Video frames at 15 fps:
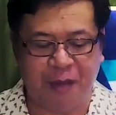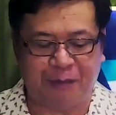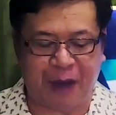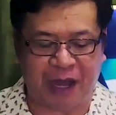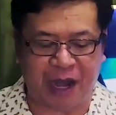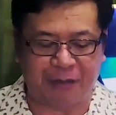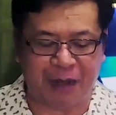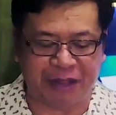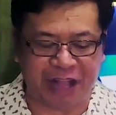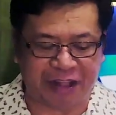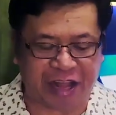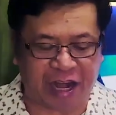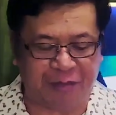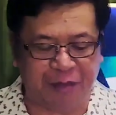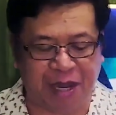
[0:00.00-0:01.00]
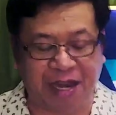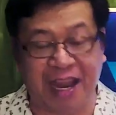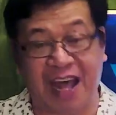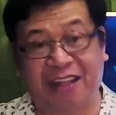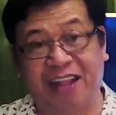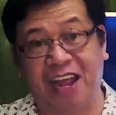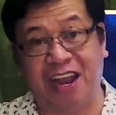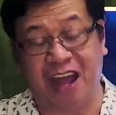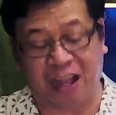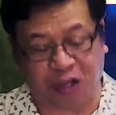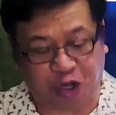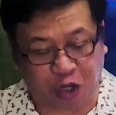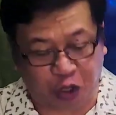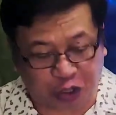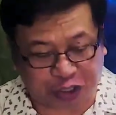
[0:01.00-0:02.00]
para ma-determine natin ang
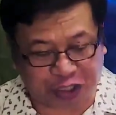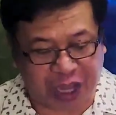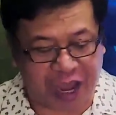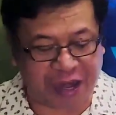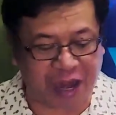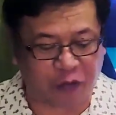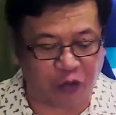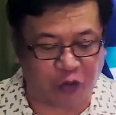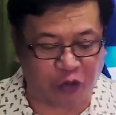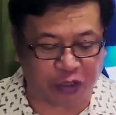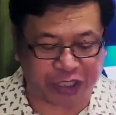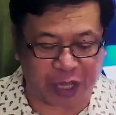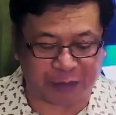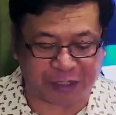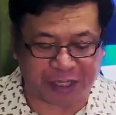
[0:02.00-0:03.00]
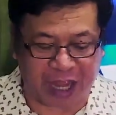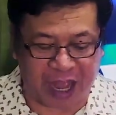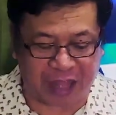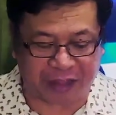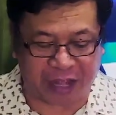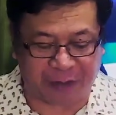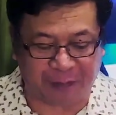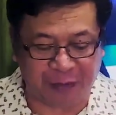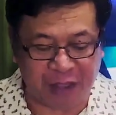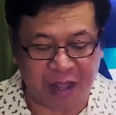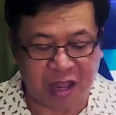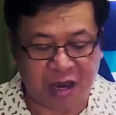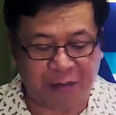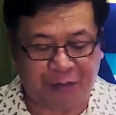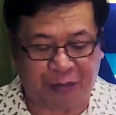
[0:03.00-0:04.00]
Diyos ay nangungusap sa atin.
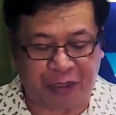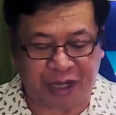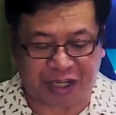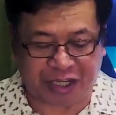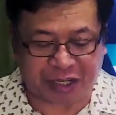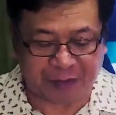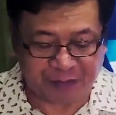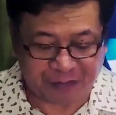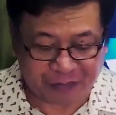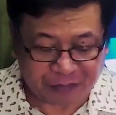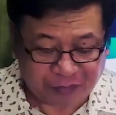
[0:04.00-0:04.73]
First,